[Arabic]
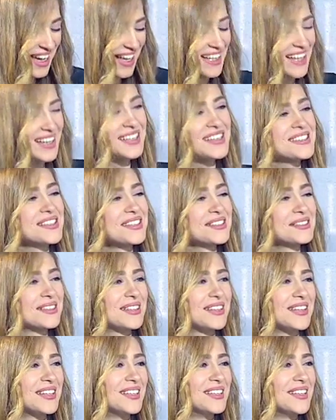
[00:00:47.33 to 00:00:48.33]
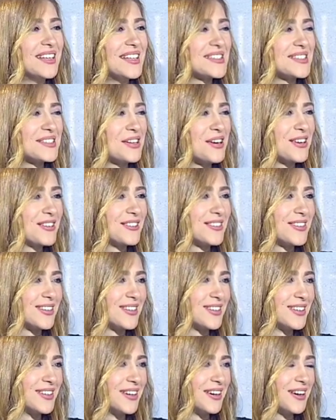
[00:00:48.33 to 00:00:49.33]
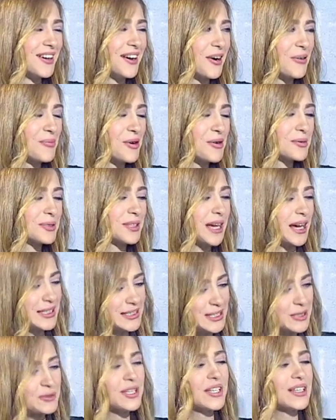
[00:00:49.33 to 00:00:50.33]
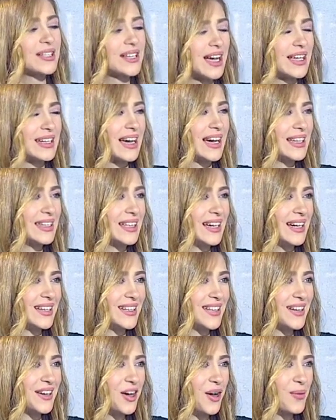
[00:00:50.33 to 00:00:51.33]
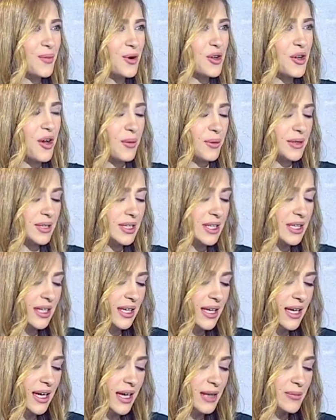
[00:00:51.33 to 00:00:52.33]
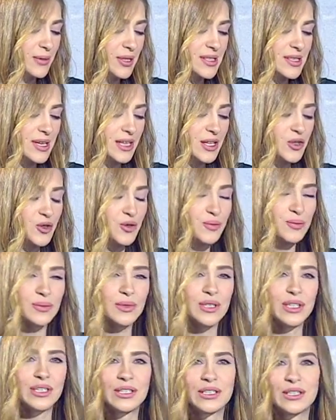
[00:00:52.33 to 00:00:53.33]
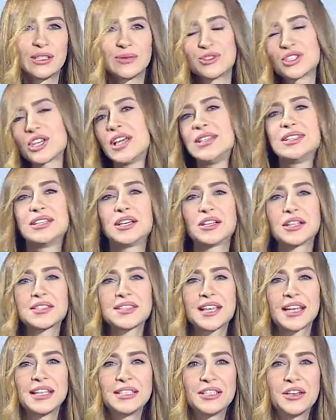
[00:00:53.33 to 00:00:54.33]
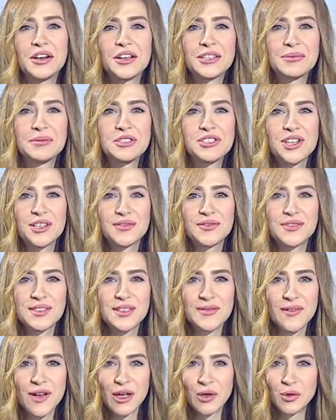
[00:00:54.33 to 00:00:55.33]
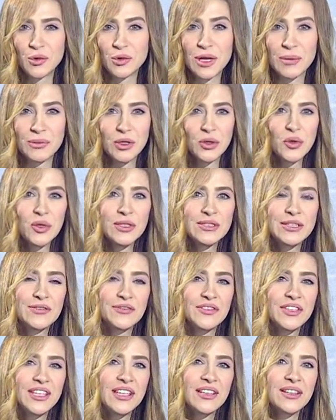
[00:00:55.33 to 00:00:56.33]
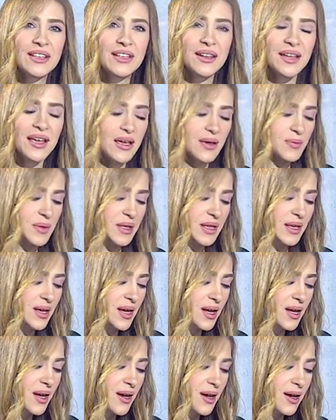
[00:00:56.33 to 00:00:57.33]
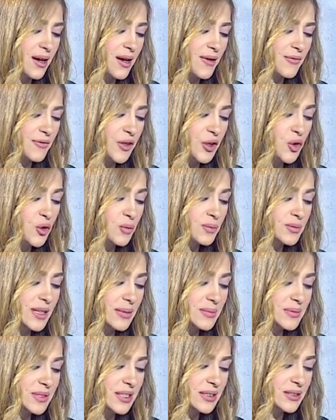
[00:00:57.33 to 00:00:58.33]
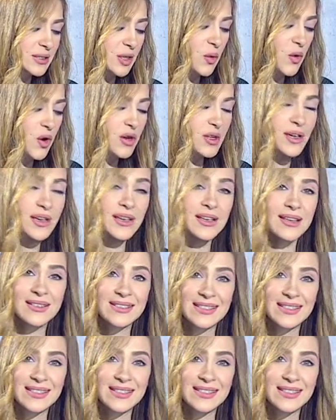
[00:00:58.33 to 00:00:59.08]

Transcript: خلينا نسرد للناس النهارده الاخبار بتاعتنا ونرجع نعلق عليها خبر خبر المصري اليوم آه، مشاهدينا نهارك سعيد النهارده منشات في الصفحه الاولى بيقول تفجير ارهابي في يوم تمديد طوارئ